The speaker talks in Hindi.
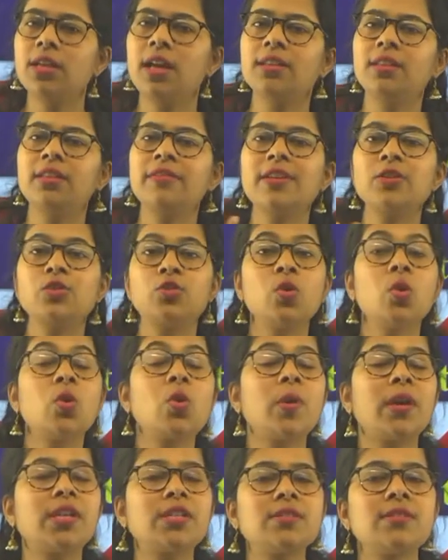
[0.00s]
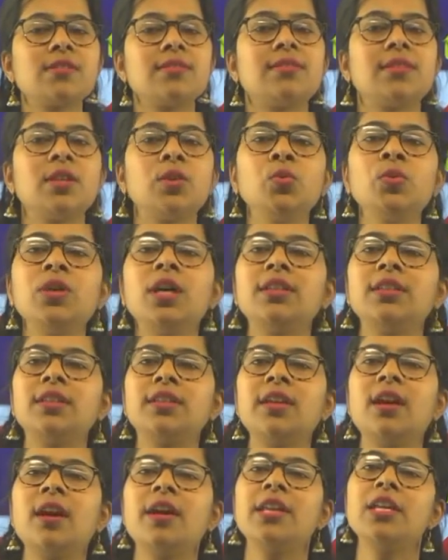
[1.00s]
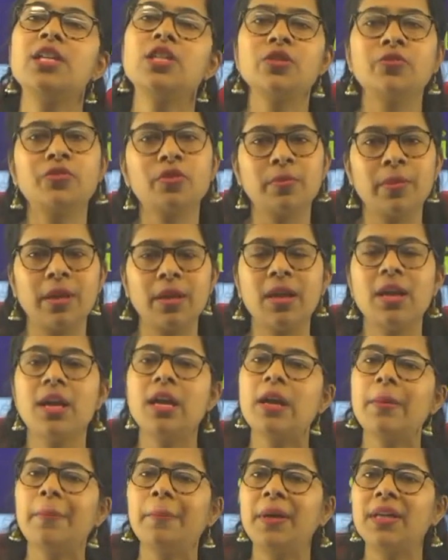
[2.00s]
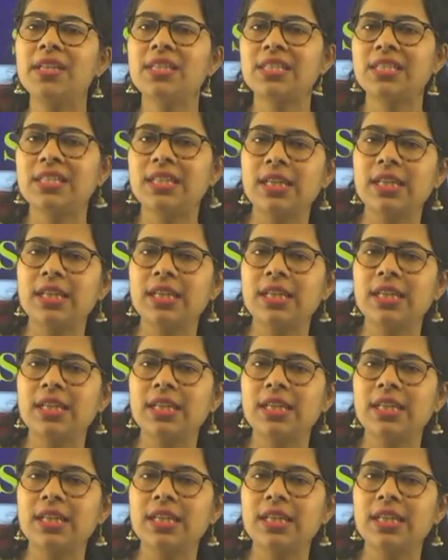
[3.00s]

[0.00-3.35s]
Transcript: अदरवाइज दो क्वेश्चन ज़रूर आते थे हर एक शिफ्ट में बट